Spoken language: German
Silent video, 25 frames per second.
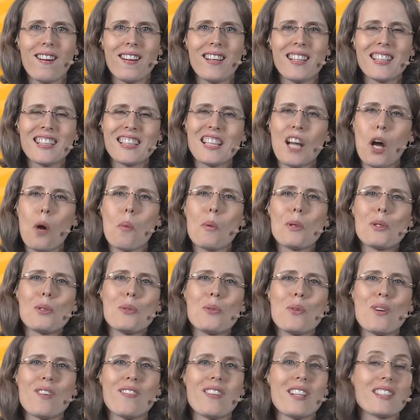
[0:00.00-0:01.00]
Ich glaube
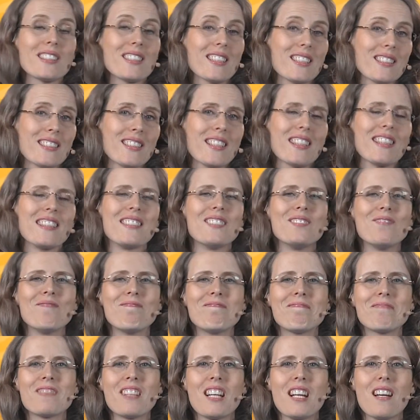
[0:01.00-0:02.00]
nur, was ich sehe.
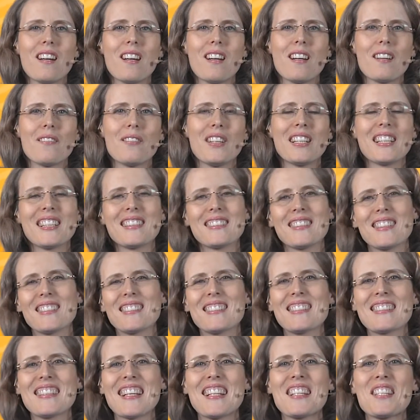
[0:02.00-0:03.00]
Wenn ich
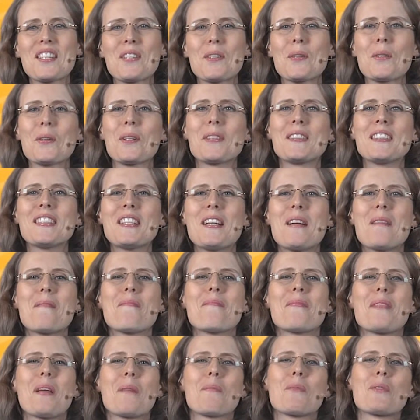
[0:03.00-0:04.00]
diesen Satz höre,
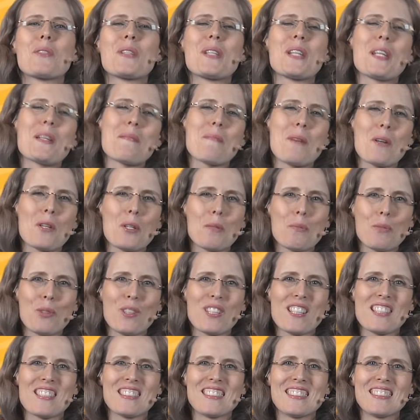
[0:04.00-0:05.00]
dann muss ich immer
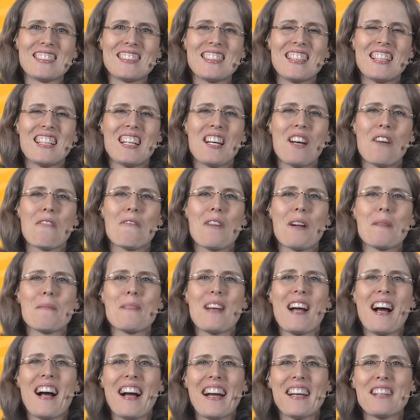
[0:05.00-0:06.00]
schmunzeln, weil
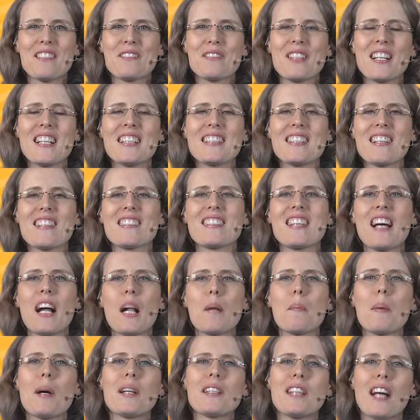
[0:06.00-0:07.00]
mir einfällt, dass
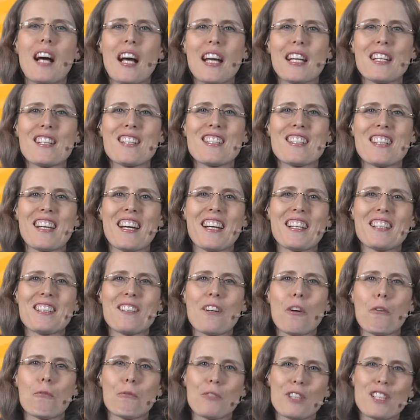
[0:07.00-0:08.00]
Albert Einstein
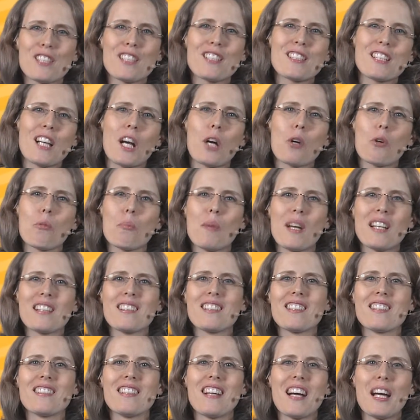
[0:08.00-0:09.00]
auf dieses
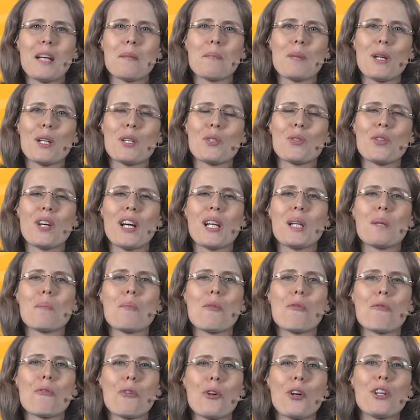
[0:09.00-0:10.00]
Argument hin einmal zu einem
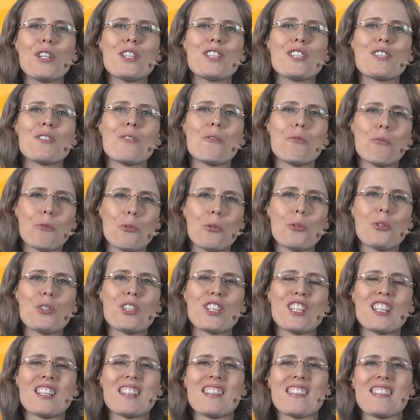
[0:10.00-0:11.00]
befreundeten
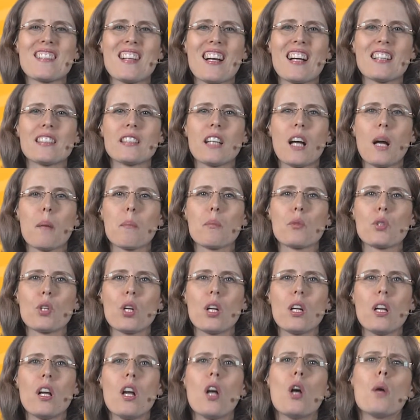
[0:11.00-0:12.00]
Physiker gesagt haben
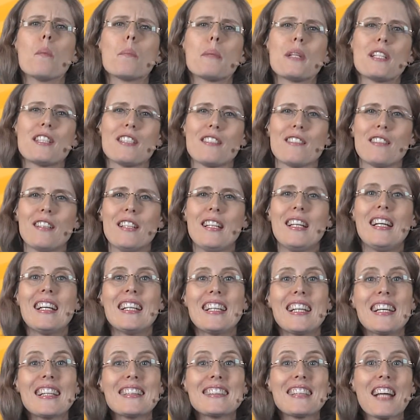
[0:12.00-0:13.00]
soll, bitte,
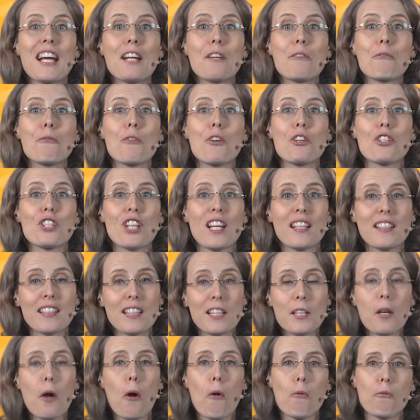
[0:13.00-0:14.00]
leg deinen Verstand
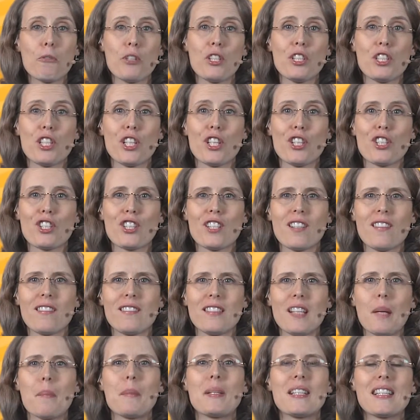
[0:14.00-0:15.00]
hier auf den Tisch,
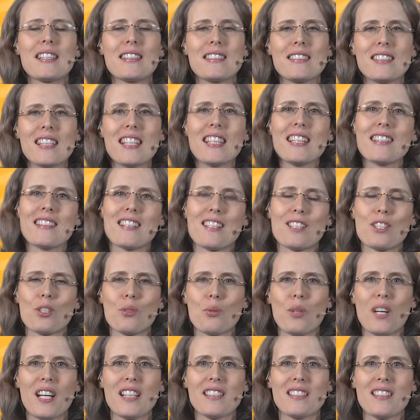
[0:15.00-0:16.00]
damit ich sehe, dass
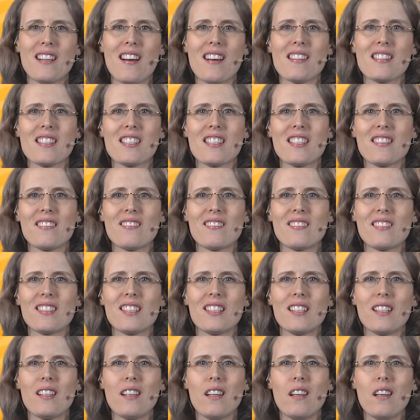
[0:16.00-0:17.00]
du einen hast.
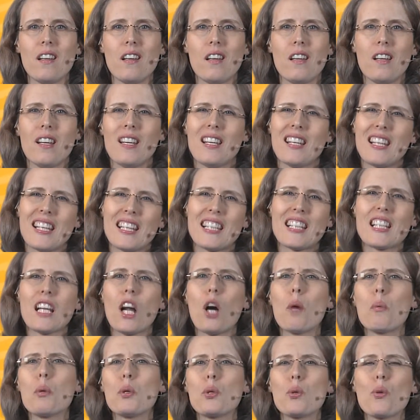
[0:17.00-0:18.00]
Ich
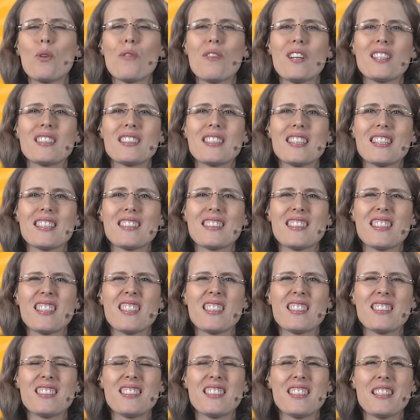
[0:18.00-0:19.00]
glaube nur, was ich
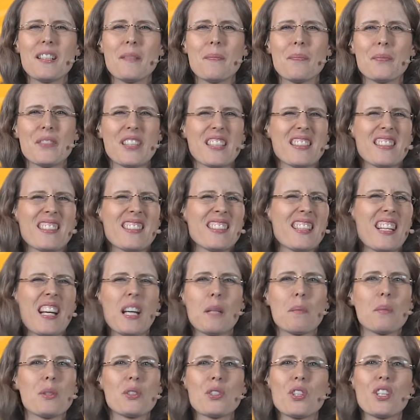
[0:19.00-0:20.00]
sehe, das ist
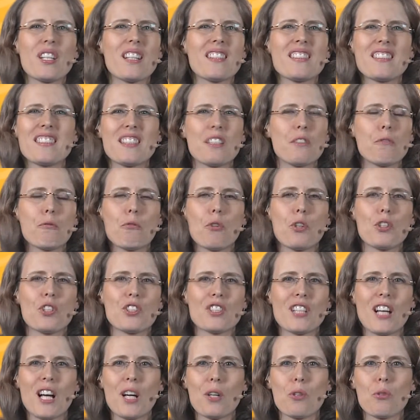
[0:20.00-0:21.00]
kein besonders
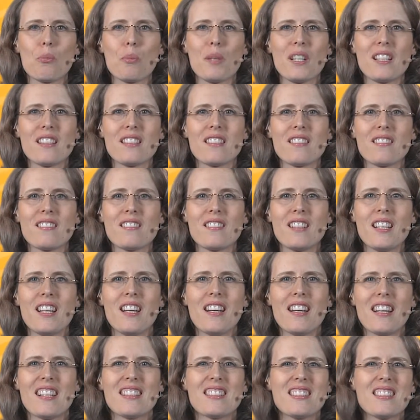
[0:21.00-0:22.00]
sinnvolles Argument.
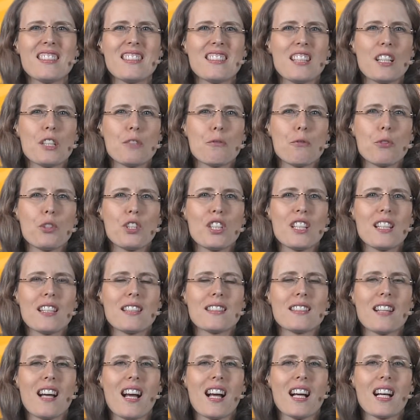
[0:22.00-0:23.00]
Es ist, als würde
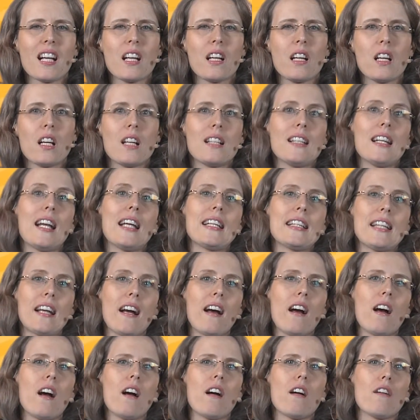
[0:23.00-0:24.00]
ich sagen,
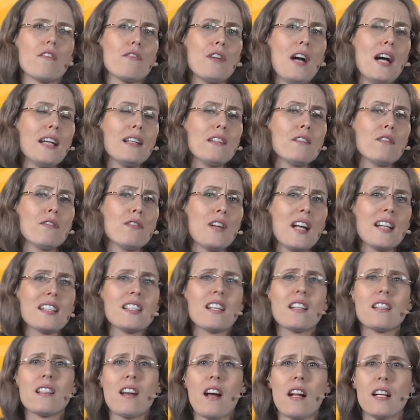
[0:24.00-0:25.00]
naja, Fahnen
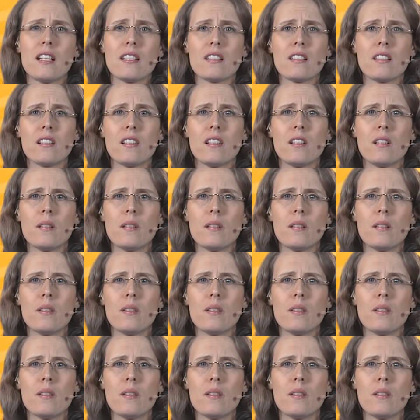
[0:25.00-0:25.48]
flattern halt.